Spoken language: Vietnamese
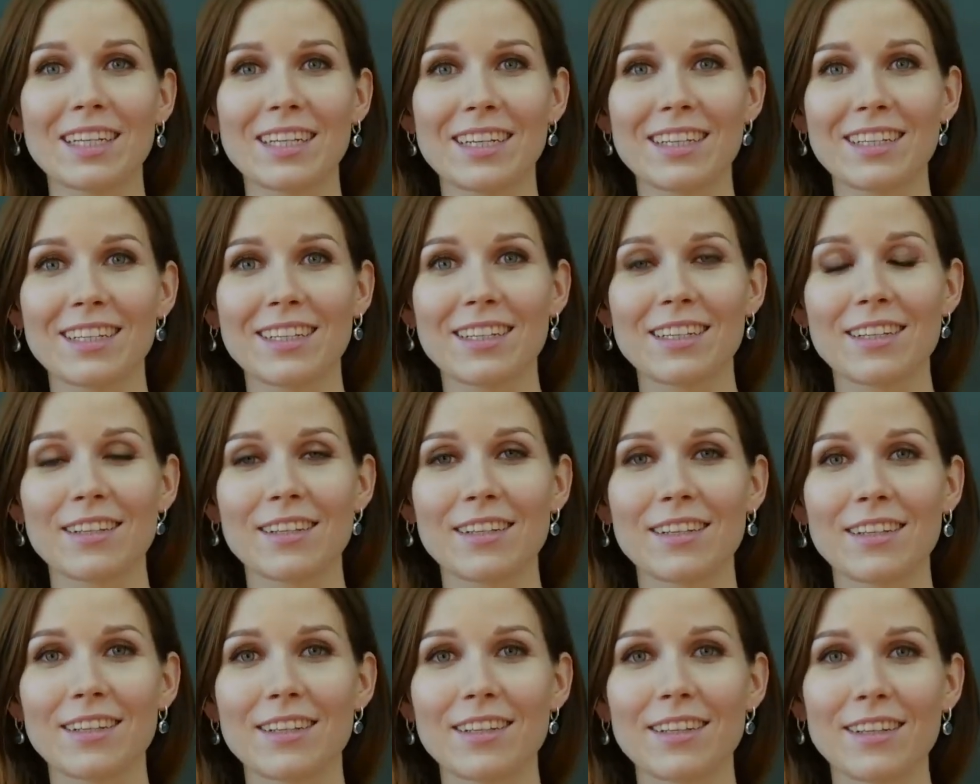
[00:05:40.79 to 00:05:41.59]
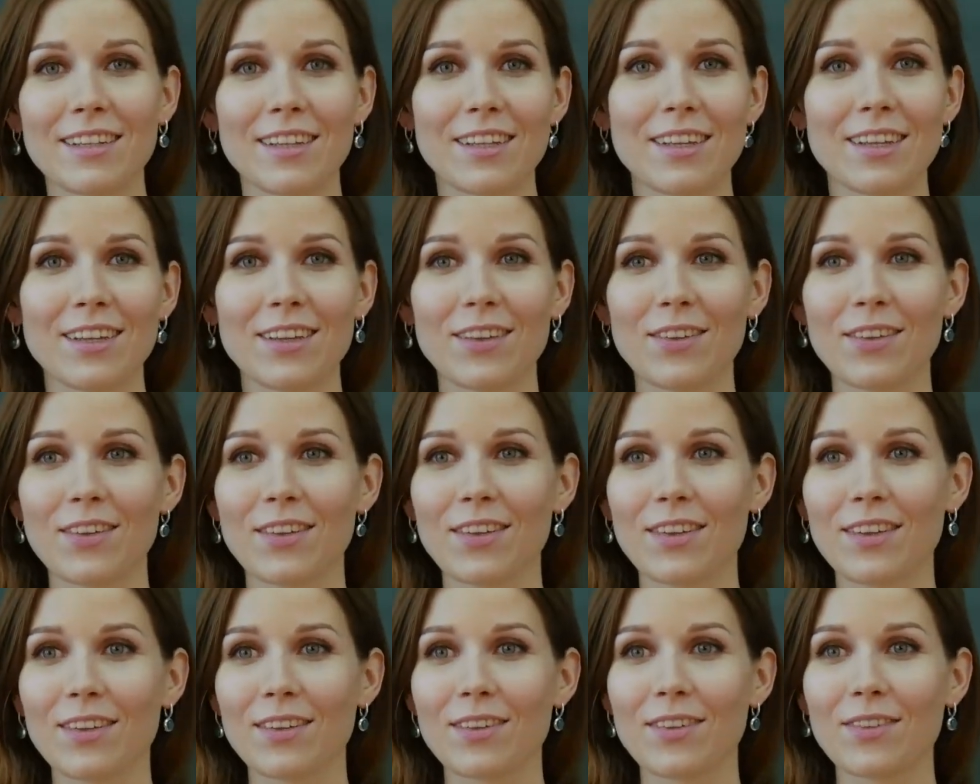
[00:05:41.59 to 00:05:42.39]
tôi hay chơi với thằng
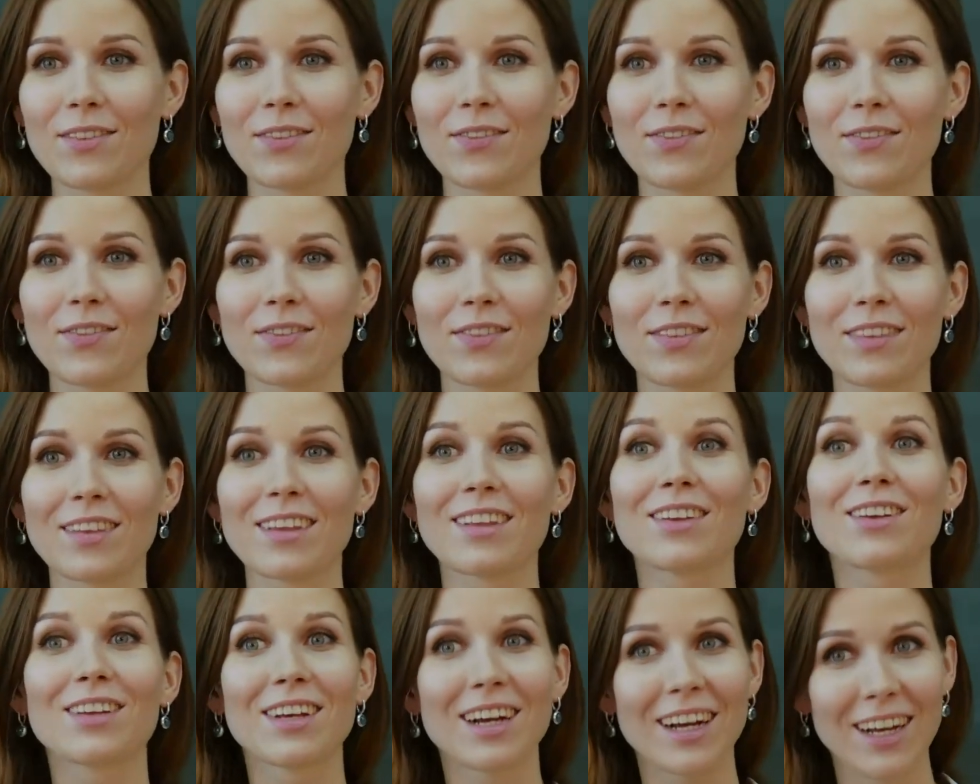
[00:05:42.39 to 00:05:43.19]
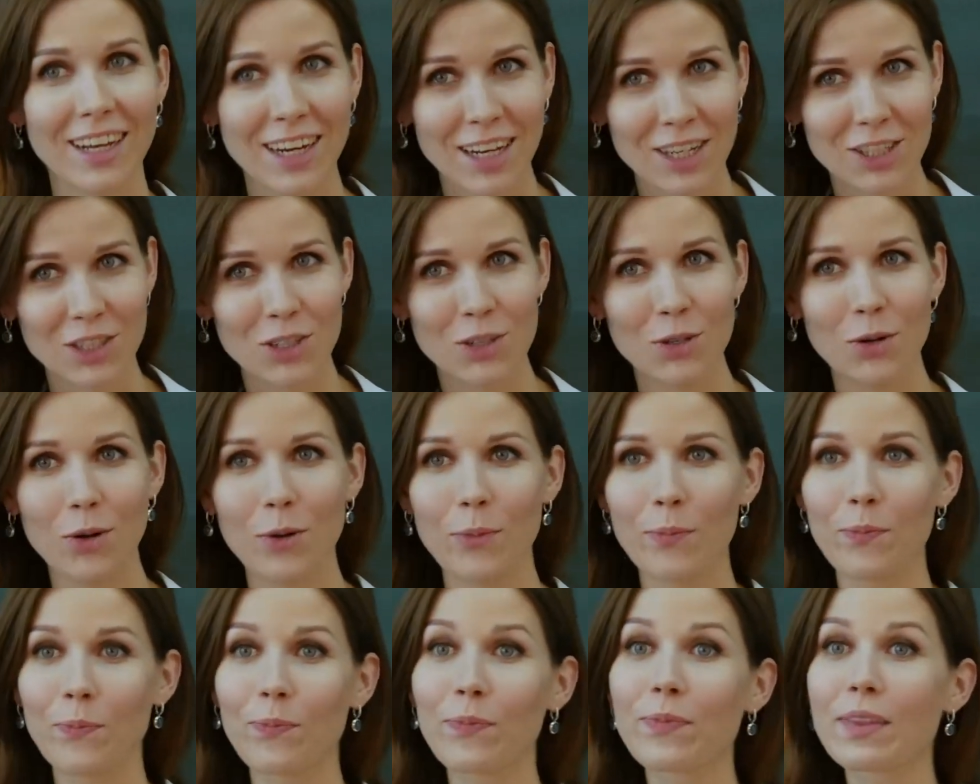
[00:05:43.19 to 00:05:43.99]
nhóc nhà sát vách, con chú
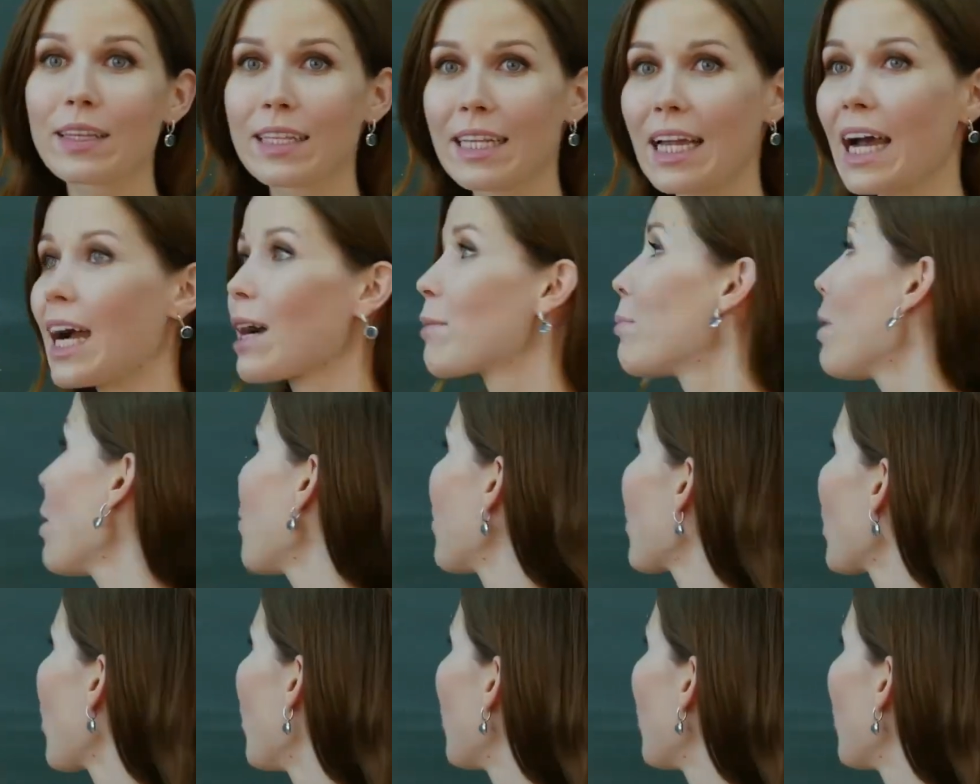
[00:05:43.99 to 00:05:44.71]
Dương và con bé Miêu,